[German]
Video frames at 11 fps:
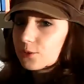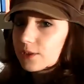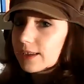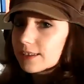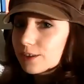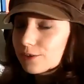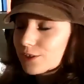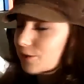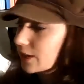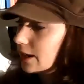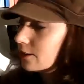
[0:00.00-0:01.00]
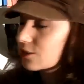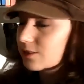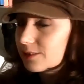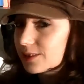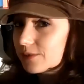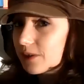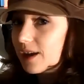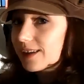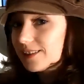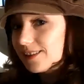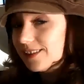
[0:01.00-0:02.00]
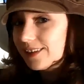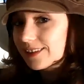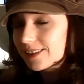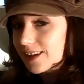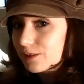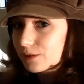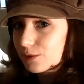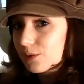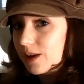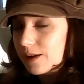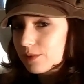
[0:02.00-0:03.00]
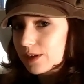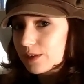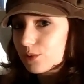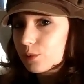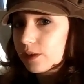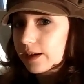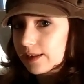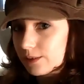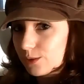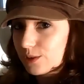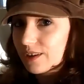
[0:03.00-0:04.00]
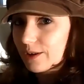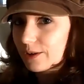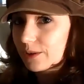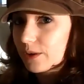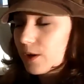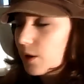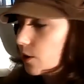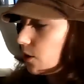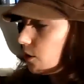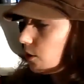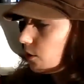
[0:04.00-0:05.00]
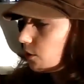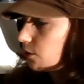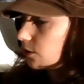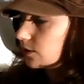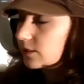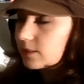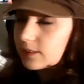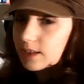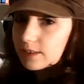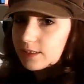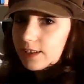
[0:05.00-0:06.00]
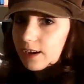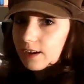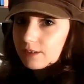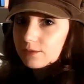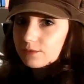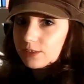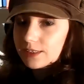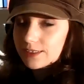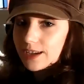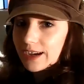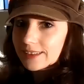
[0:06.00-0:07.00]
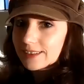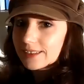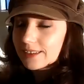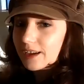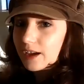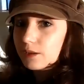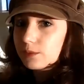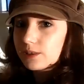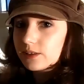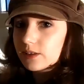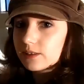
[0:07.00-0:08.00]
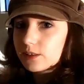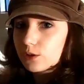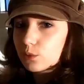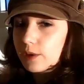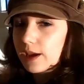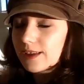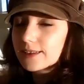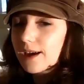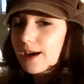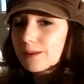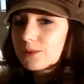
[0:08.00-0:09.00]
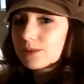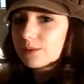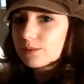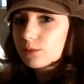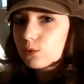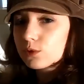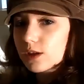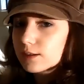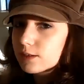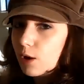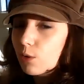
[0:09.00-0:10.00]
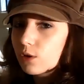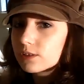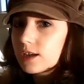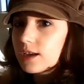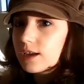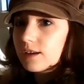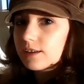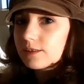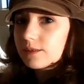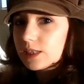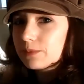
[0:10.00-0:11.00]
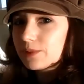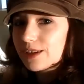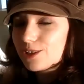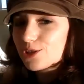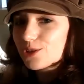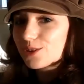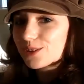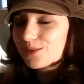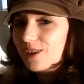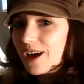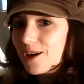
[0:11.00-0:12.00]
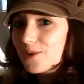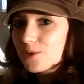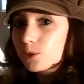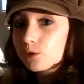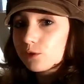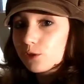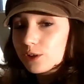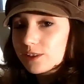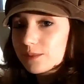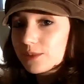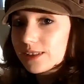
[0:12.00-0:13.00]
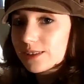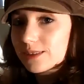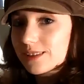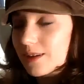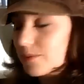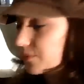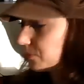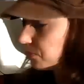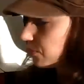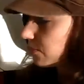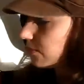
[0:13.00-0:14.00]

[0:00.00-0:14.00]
Nun, er trifft auf Ash und zwar, als sie in seine Wohnung einbricht, um Geld zu klauen. Und da sie ja, wie gesagt, ein bisschen sich umhertreibt, untertaucht, nimmt er die Chance wahr und flüchtet mit ihr zusammen.